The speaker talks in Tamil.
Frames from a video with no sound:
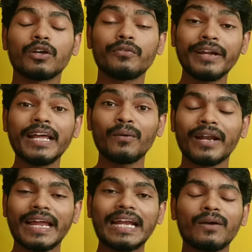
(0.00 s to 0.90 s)
ஸோ
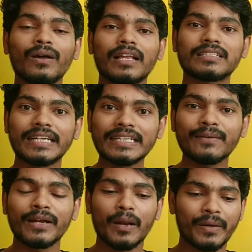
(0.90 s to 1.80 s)
வீடியோவோட எண்டுக்கு வந்தாச்சு இந்த
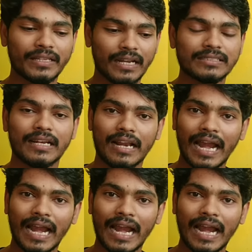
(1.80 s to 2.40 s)
வீடியோவில் பார்த்தீங்கன்னா சில